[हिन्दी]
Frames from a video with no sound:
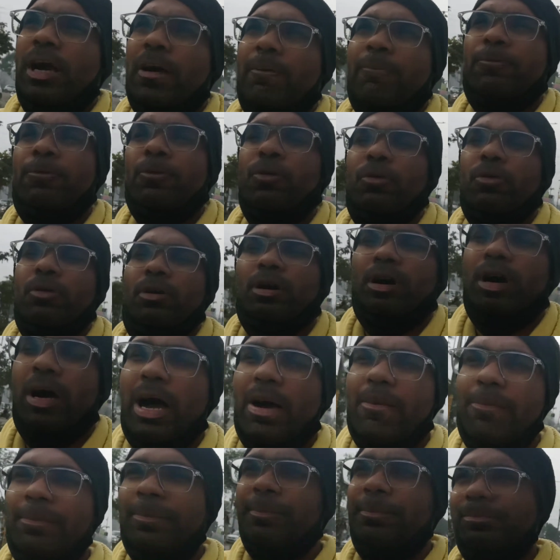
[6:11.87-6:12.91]
आपको
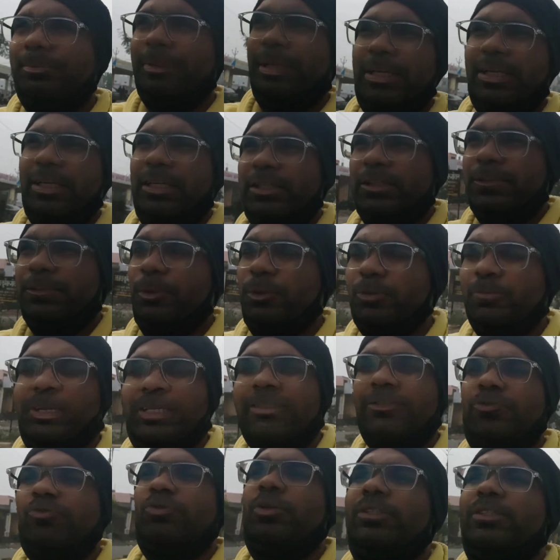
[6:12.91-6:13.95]
आप मेरे स्पोर्ट्स
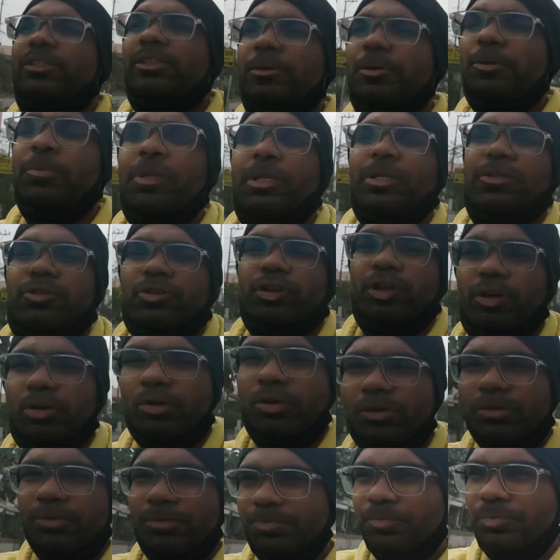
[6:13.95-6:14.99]
वाले स्टूडेंट से भी मिल चुके
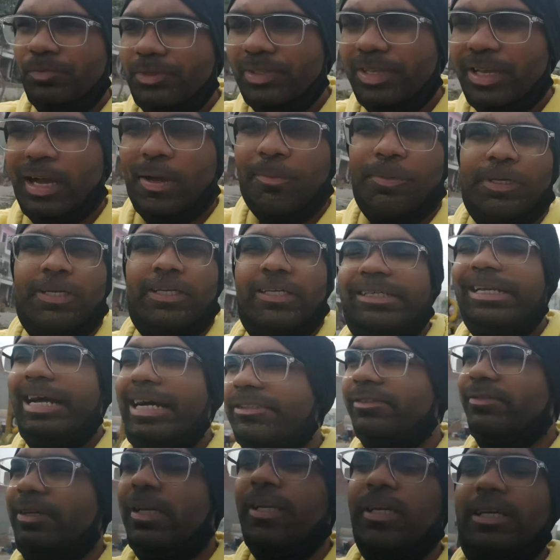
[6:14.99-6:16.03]
हो अभी
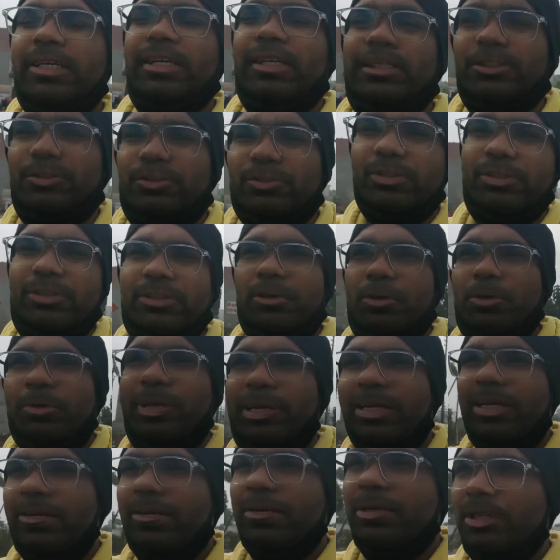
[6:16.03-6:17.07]
डांस वाले स्टूडेंट से भी
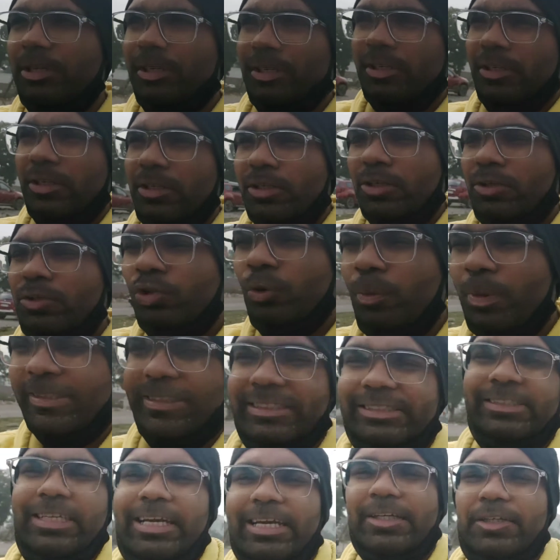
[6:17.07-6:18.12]
मिले दो
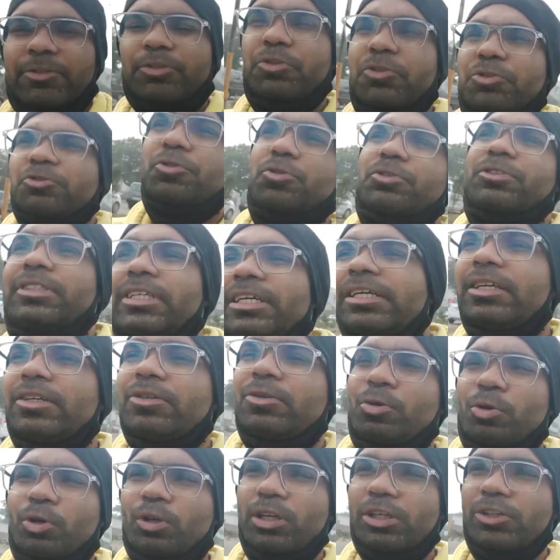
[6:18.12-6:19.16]
बच्चियाँ हैं क्यूट सी
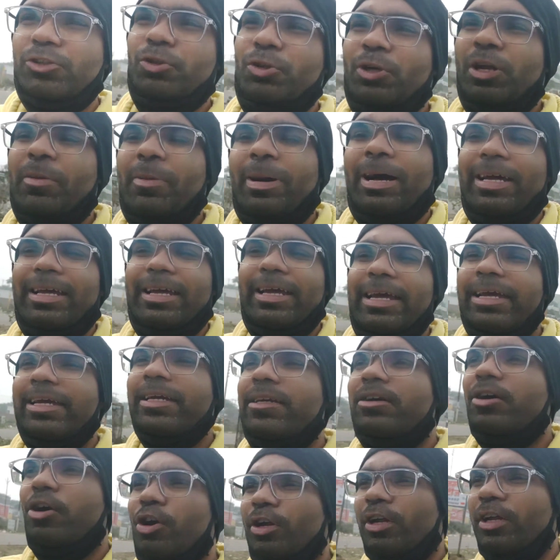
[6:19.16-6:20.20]
उनके छोटे भाई है
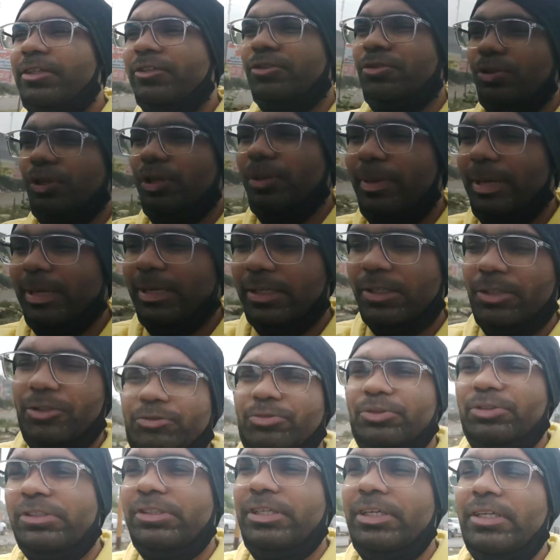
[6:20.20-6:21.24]
एक और एक छोटी बहन है
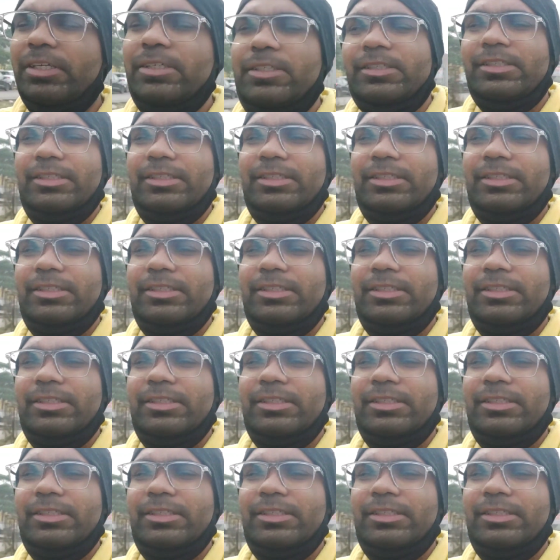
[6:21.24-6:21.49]
क्यूट सी